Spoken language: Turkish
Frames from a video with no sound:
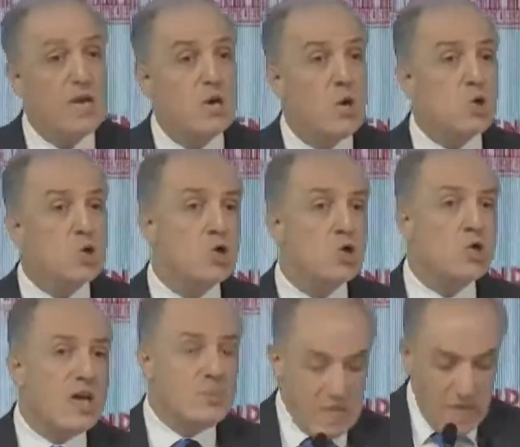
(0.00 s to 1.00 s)

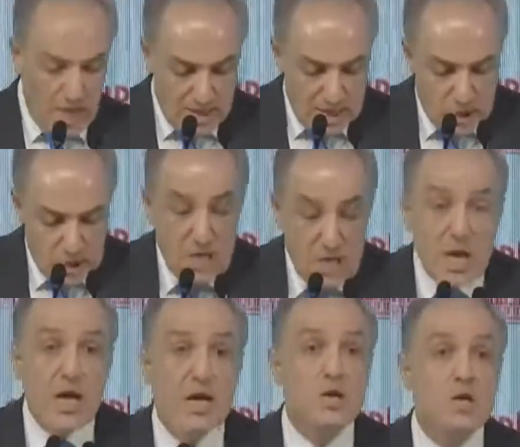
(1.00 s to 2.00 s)
otoriter bir
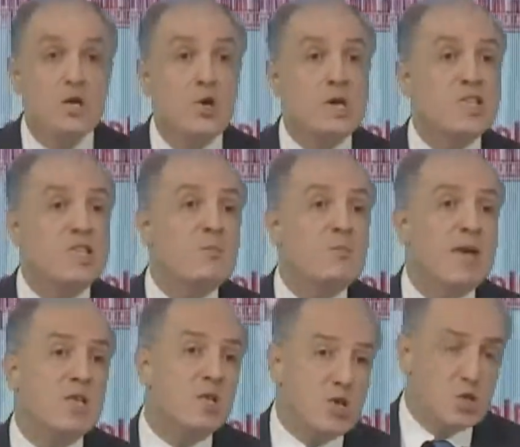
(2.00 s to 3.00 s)
anlayışıyla yönetilmeye
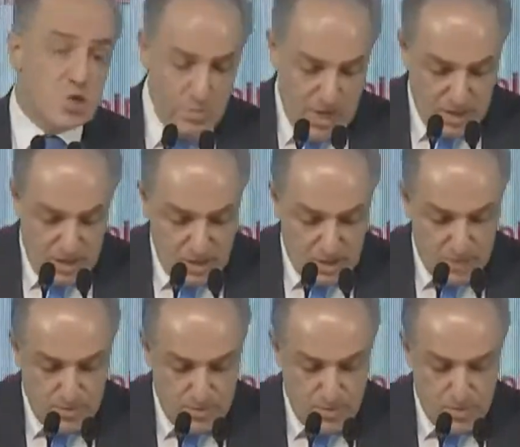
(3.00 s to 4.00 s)
çalışılmaktadır.
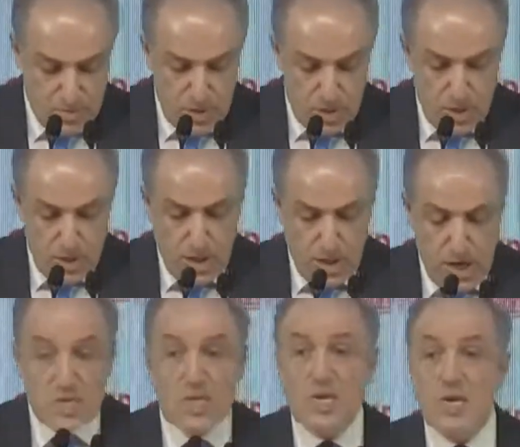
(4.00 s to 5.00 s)

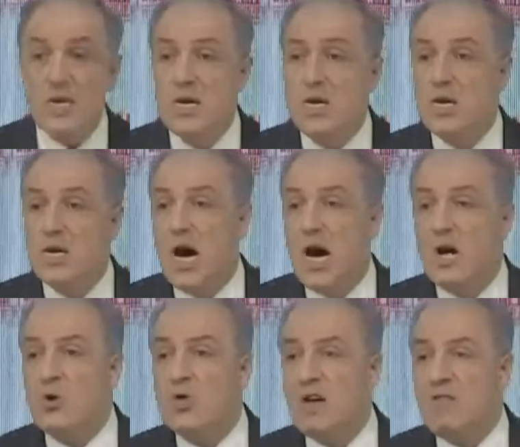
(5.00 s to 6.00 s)
Artık
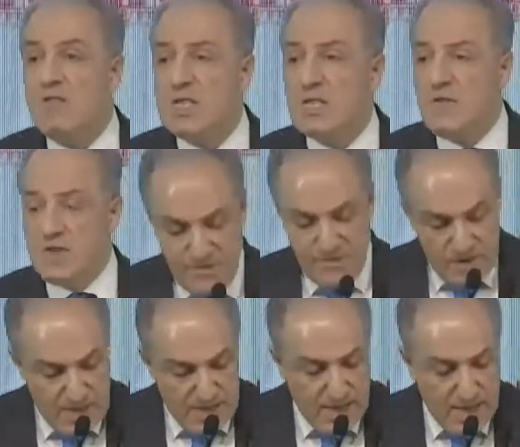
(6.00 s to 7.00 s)
kanun devleti
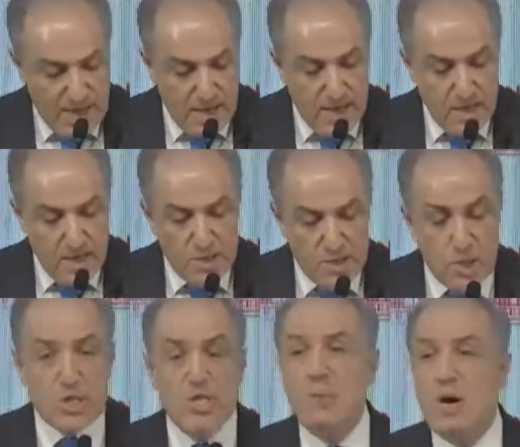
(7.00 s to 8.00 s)
vasfından da
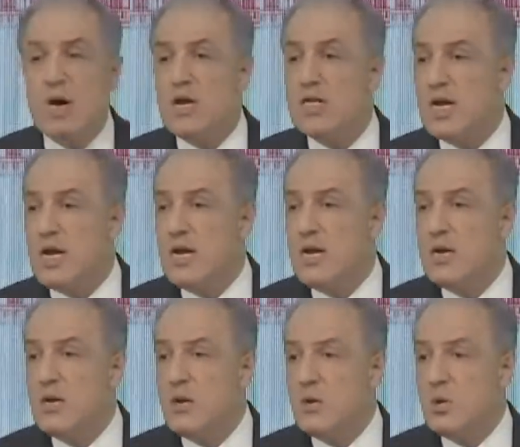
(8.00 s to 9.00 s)
ciddi manada
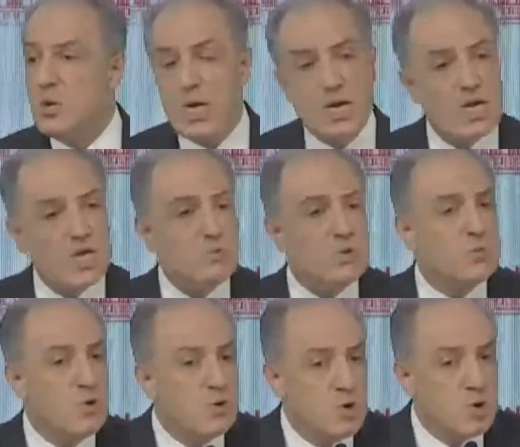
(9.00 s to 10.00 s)
uzaklaşmış
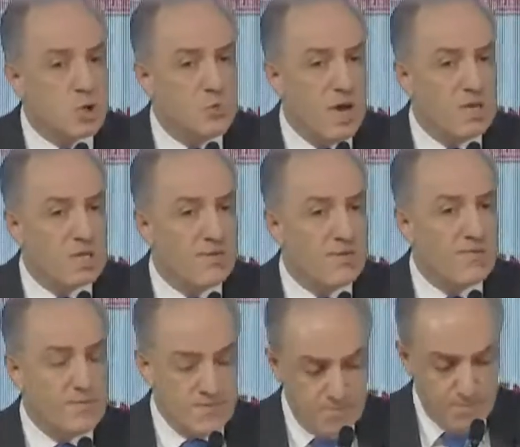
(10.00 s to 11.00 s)
bulunuyoruz maalesef.
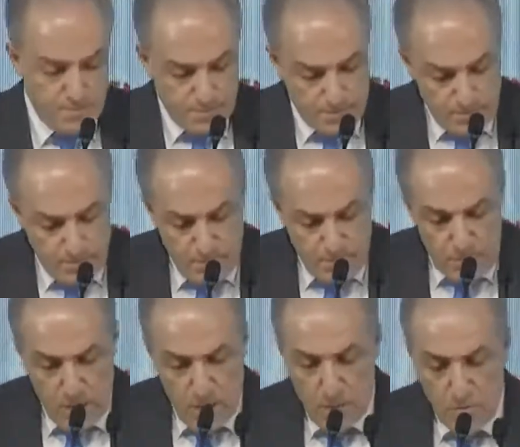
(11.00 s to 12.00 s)

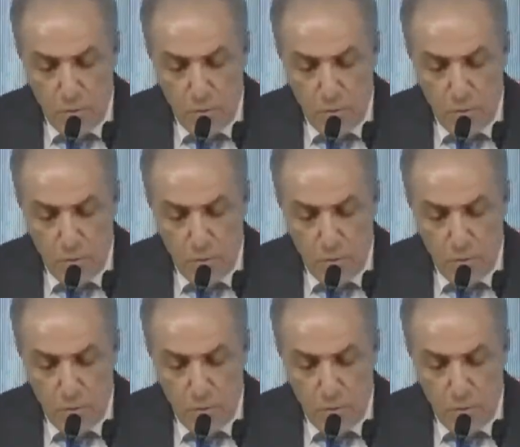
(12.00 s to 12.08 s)
Bu